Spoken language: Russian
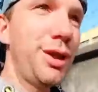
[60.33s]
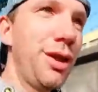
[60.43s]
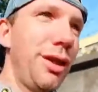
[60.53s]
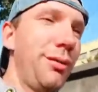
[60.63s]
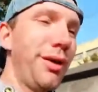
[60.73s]

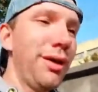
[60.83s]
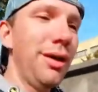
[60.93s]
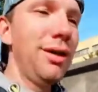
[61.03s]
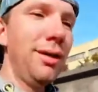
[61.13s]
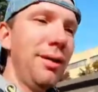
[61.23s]
человек
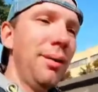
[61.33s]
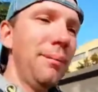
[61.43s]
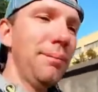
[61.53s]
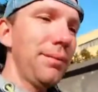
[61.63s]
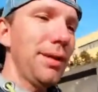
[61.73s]

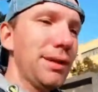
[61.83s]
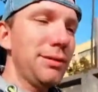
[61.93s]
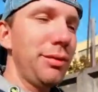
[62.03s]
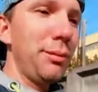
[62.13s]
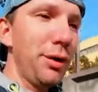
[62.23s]

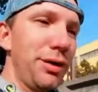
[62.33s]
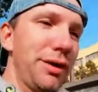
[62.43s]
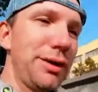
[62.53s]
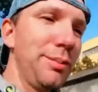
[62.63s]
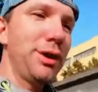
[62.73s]
свободно
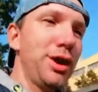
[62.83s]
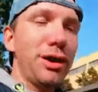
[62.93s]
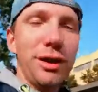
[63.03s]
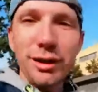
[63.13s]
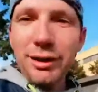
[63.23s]
себе
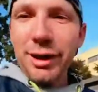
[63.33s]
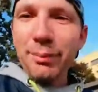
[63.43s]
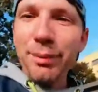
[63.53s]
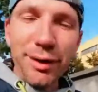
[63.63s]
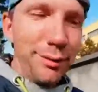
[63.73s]
4 дня
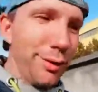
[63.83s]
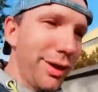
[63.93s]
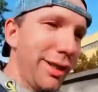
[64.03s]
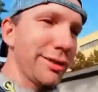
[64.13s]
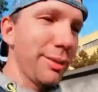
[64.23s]

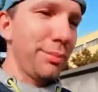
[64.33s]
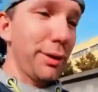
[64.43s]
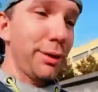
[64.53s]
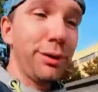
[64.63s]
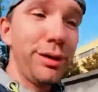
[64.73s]
передвигался по
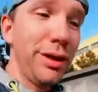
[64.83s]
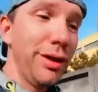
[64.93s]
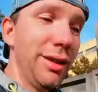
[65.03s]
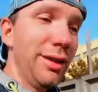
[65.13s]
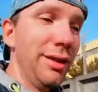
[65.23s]
Грузии.
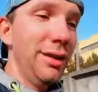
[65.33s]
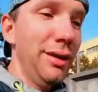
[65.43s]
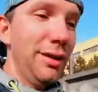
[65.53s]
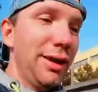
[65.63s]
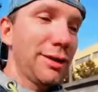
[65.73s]

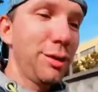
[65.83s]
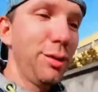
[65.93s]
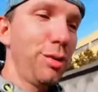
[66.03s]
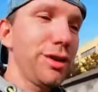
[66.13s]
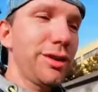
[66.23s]
А с
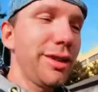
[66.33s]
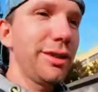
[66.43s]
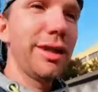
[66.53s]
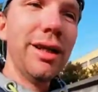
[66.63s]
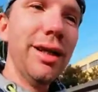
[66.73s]
другой
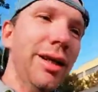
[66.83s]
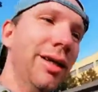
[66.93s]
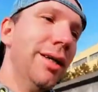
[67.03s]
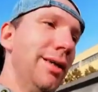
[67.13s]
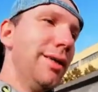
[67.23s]
стороны,
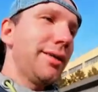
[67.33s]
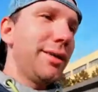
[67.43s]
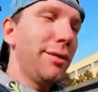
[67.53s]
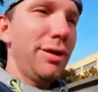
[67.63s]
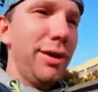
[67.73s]

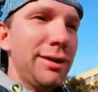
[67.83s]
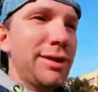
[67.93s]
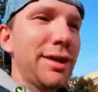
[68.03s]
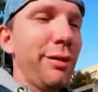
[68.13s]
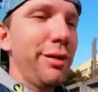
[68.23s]
доверять
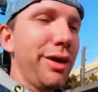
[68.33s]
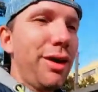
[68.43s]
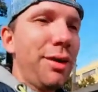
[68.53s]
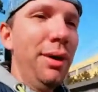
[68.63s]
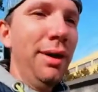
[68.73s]

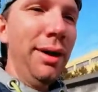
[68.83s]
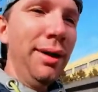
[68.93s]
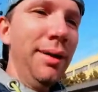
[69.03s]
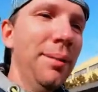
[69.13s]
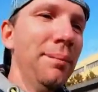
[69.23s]
сторонникам
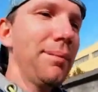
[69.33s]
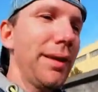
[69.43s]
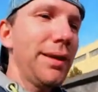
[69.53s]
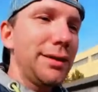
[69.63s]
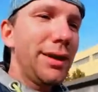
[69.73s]

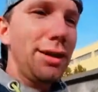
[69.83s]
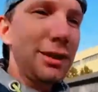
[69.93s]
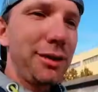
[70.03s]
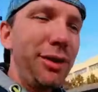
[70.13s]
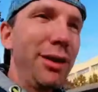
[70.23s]

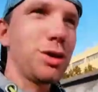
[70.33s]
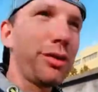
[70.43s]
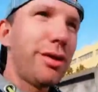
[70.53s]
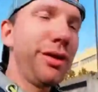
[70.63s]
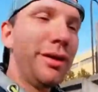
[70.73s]
Саакашвили,
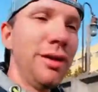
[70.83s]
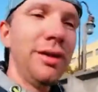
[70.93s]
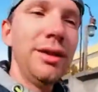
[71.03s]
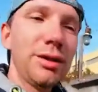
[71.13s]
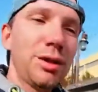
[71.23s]
что он,
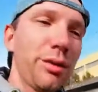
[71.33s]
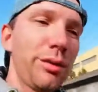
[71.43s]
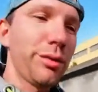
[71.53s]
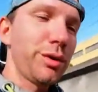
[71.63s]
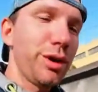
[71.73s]
что
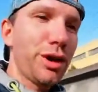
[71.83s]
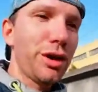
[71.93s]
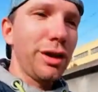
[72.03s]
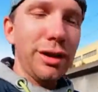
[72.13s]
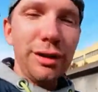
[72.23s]
он уже
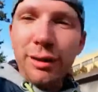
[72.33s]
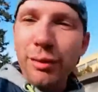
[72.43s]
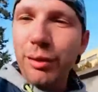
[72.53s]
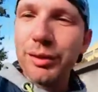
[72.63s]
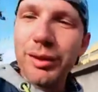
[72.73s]
4 дня в
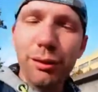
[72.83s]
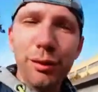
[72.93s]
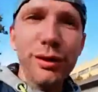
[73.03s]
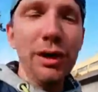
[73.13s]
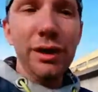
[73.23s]
Грузии,
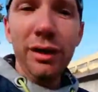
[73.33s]
тоже